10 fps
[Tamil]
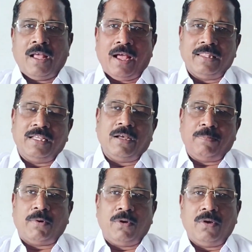
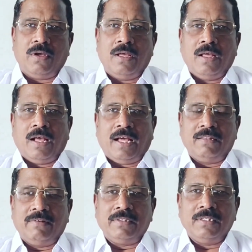அதுக்கப்புறம்
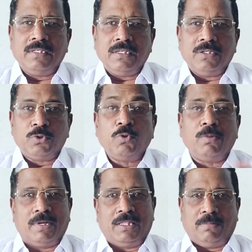அது வந்து
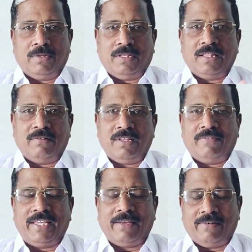சூடுபடுத்தப்படுது அதாவது
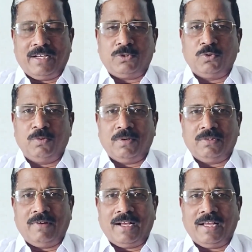அவிக்குவாங்க
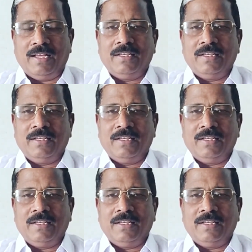சூடுபடுத்துவாங்க